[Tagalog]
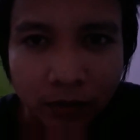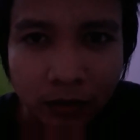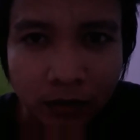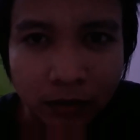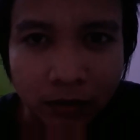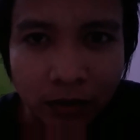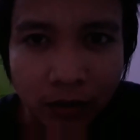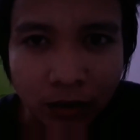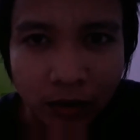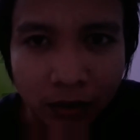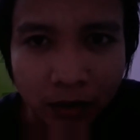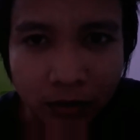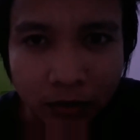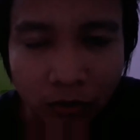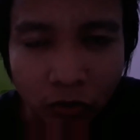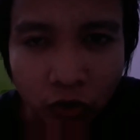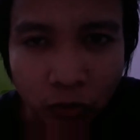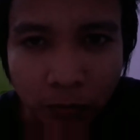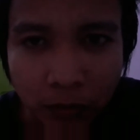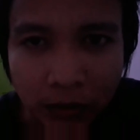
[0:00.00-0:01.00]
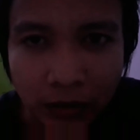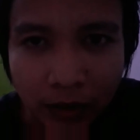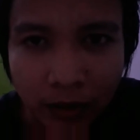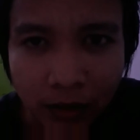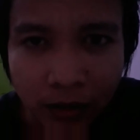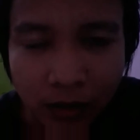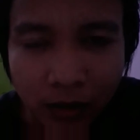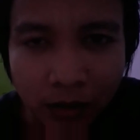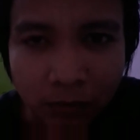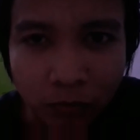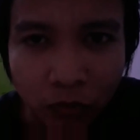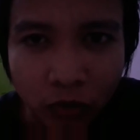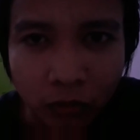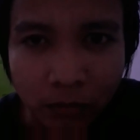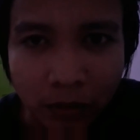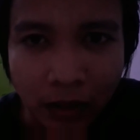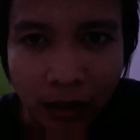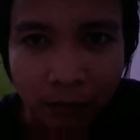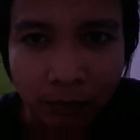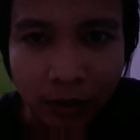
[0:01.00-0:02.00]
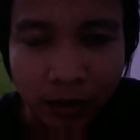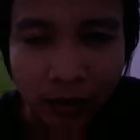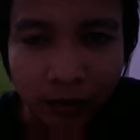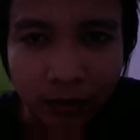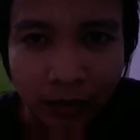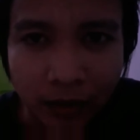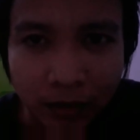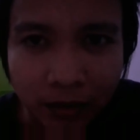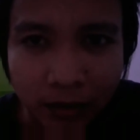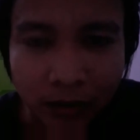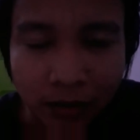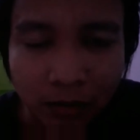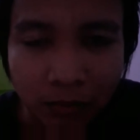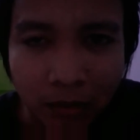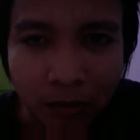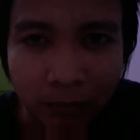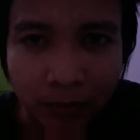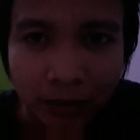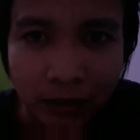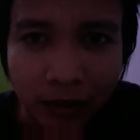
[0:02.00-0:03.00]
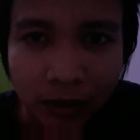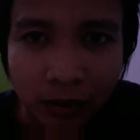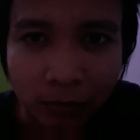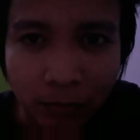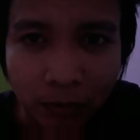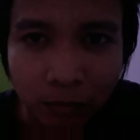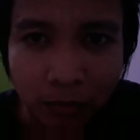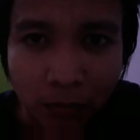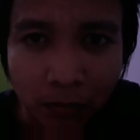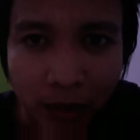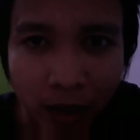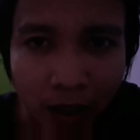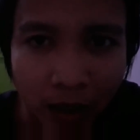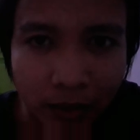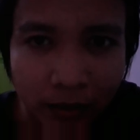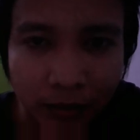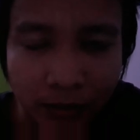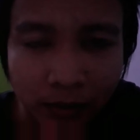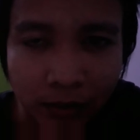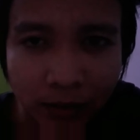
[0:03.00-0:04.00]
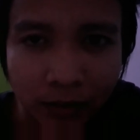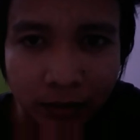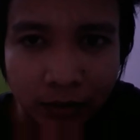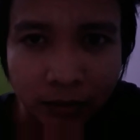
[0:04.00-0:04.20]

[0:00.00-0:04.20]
Kasi sa ospital, alam ko marami rin talagang namamatay na papabayaan na